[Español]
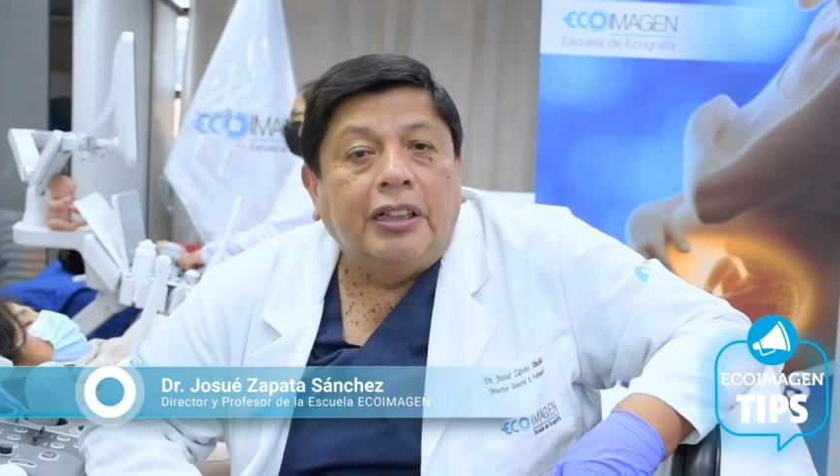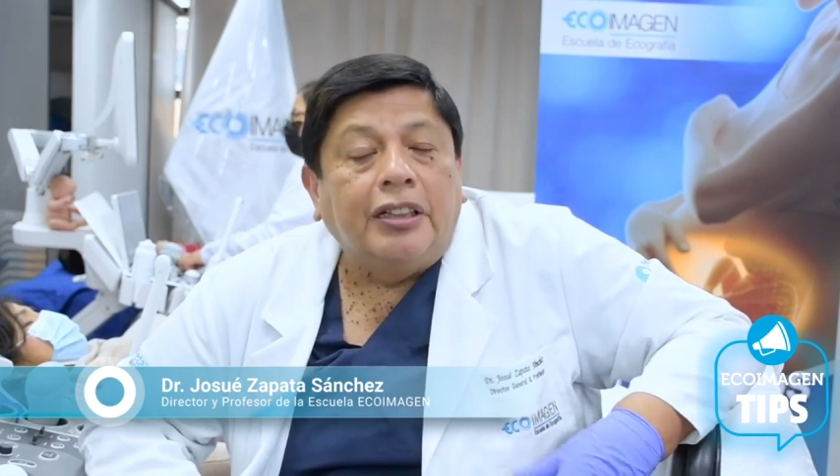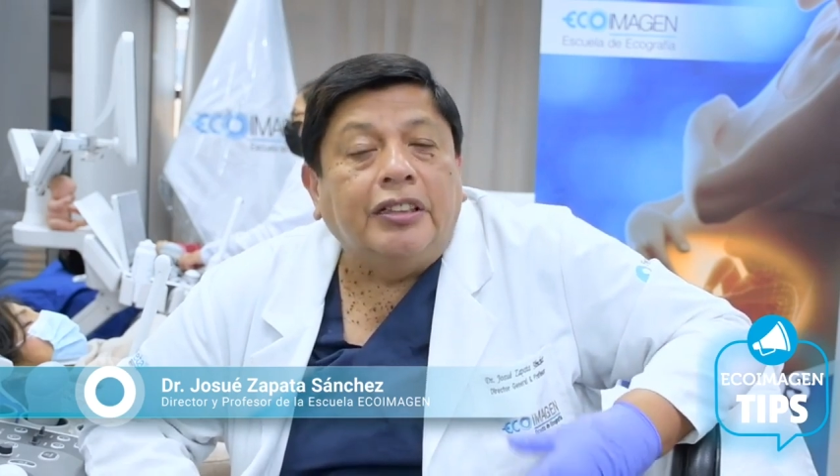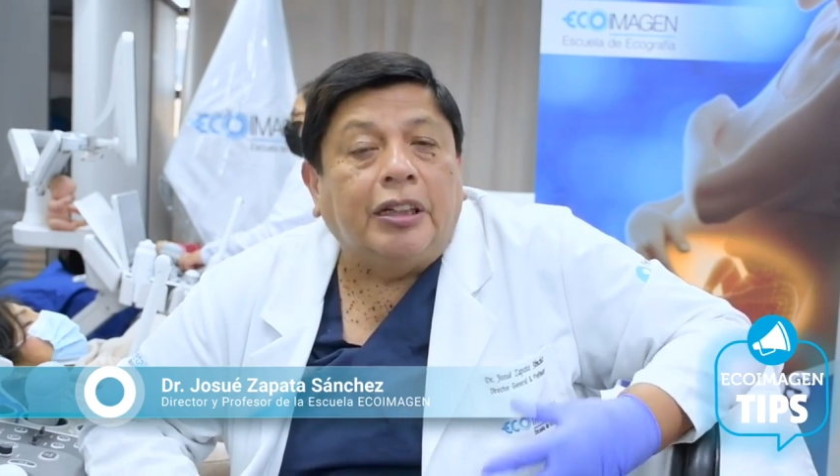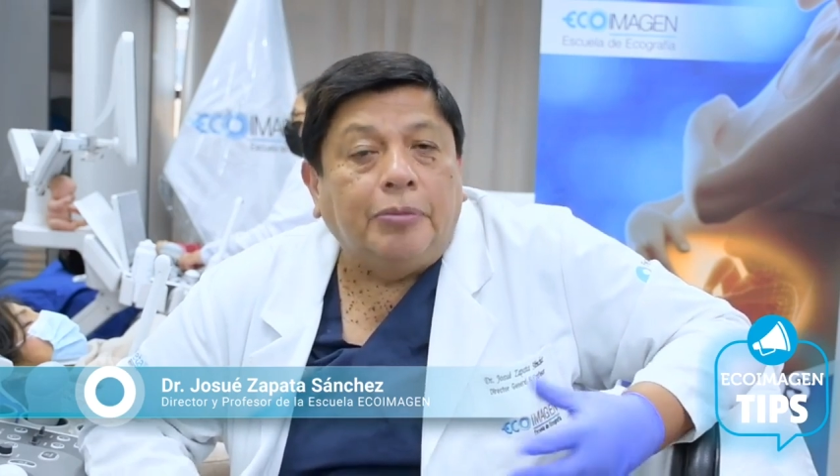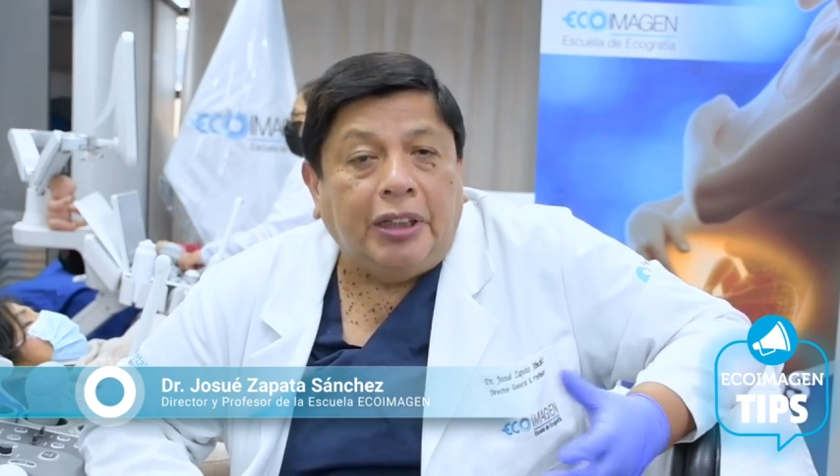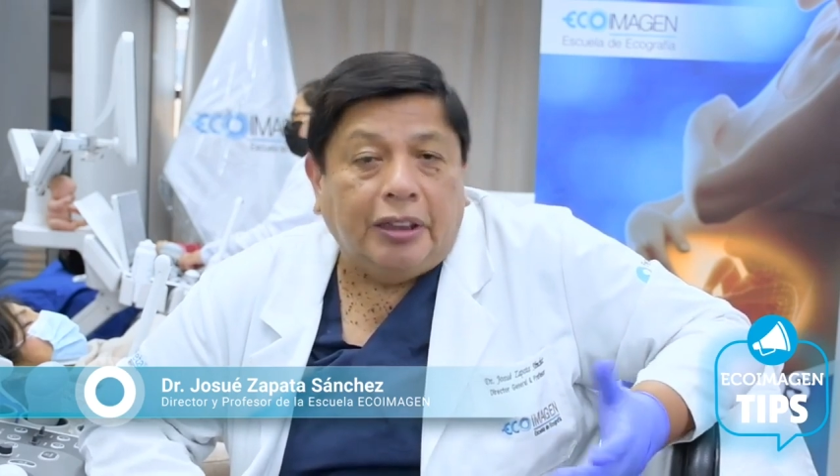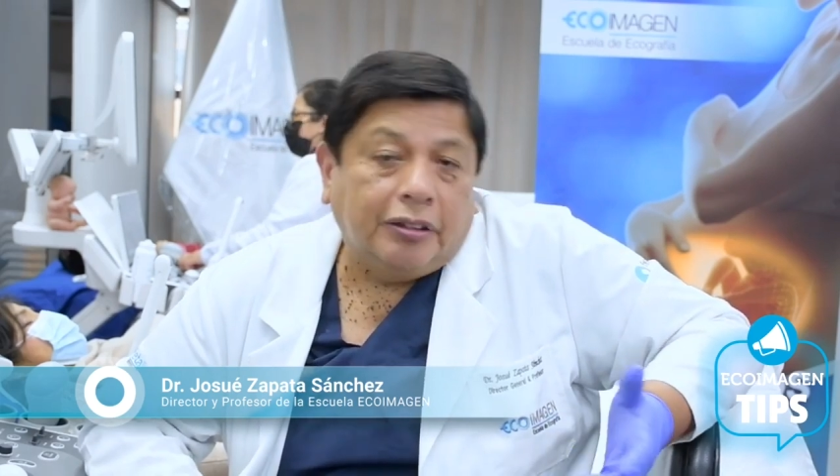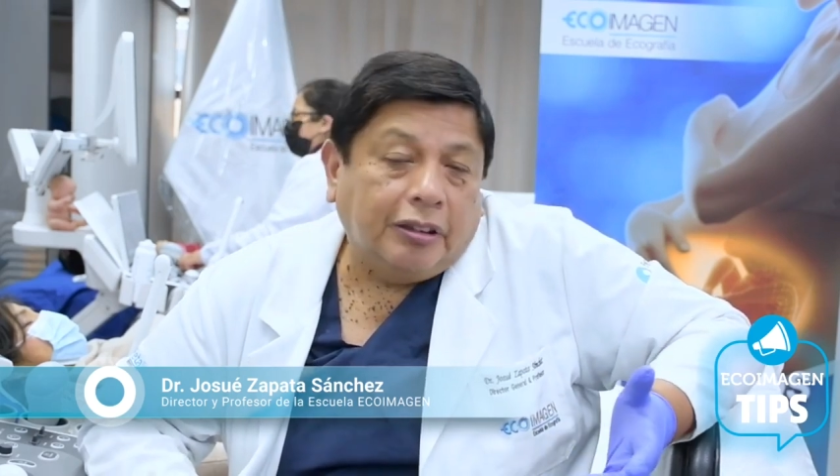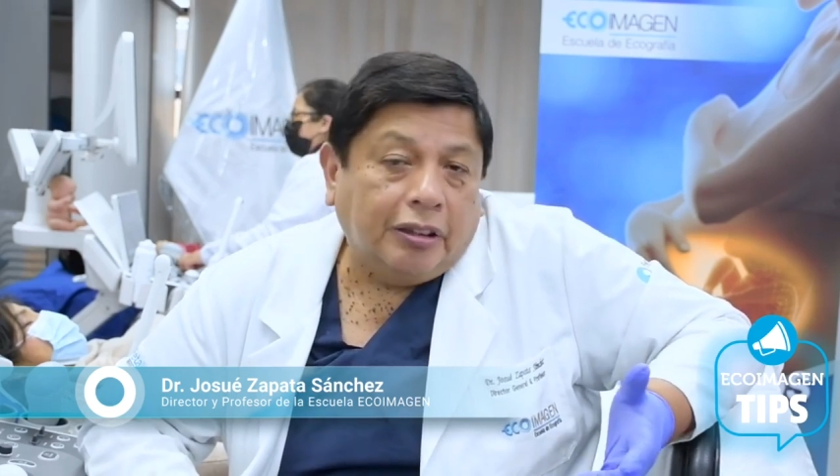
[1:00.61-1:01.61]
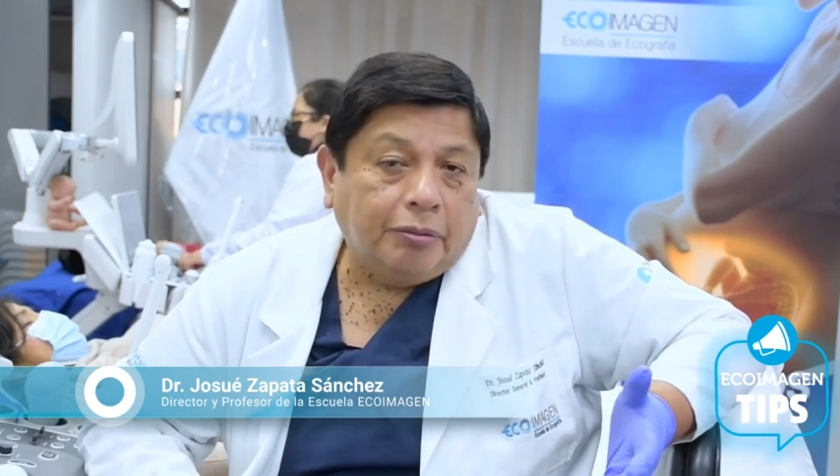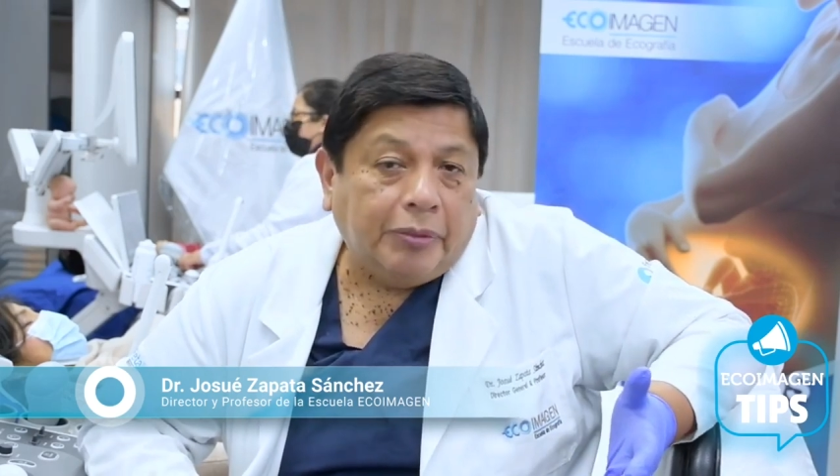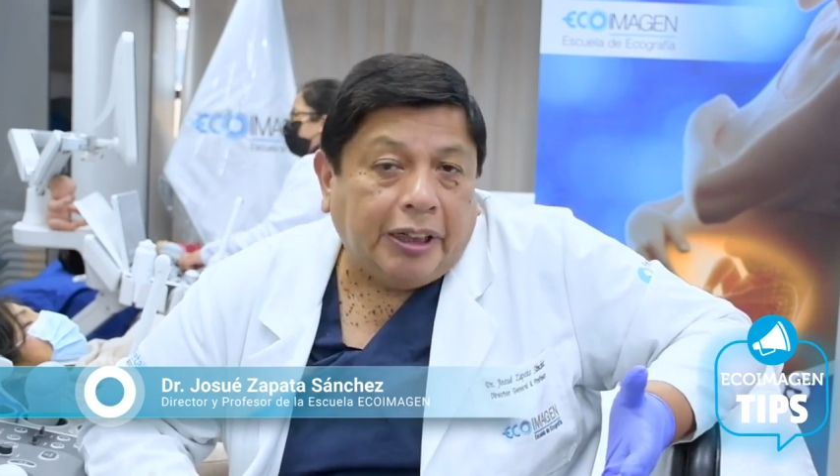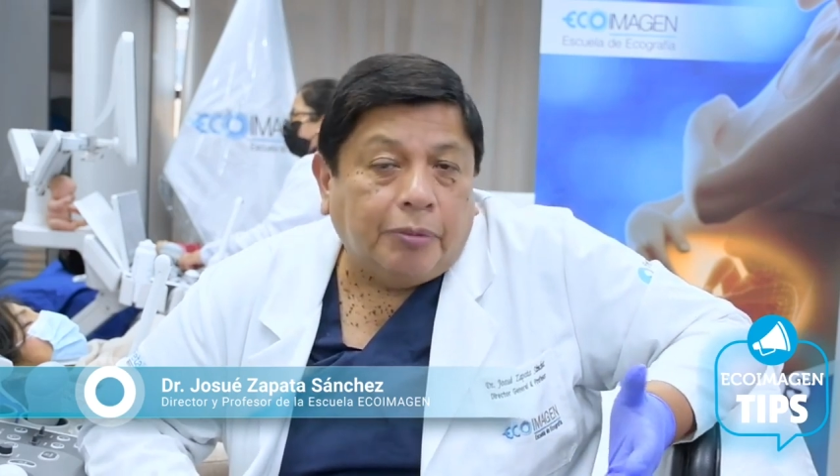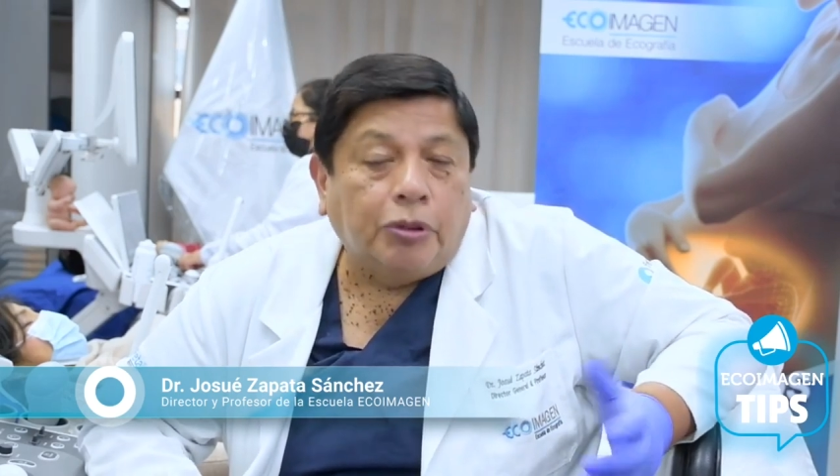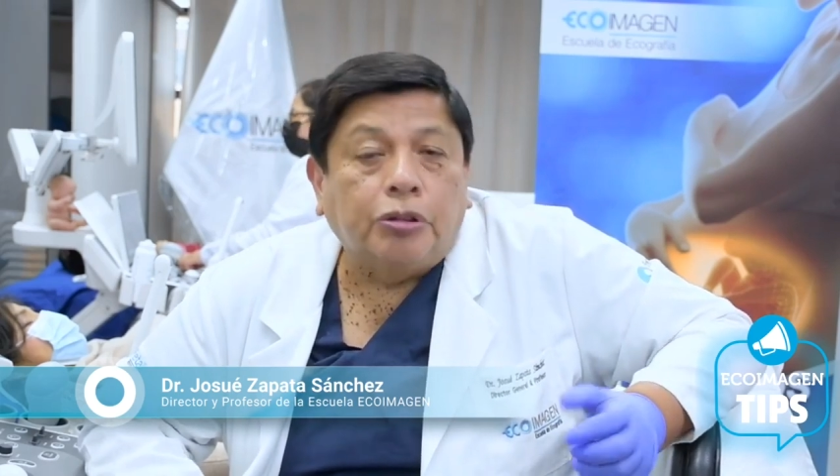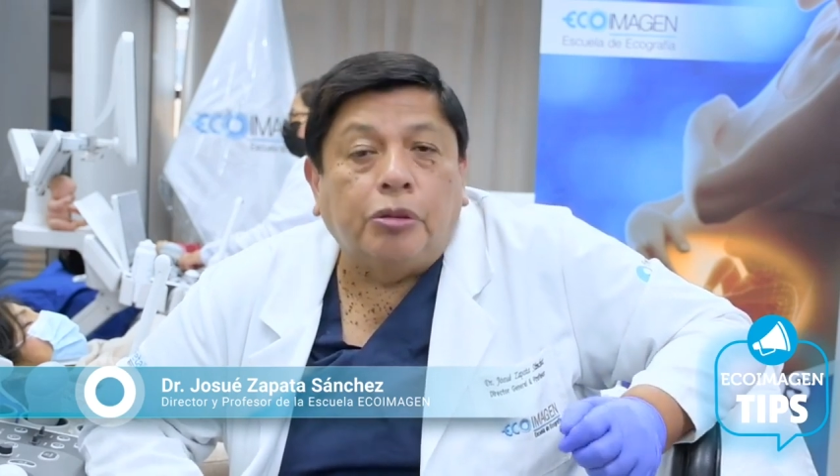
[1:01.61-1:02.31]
y también veremos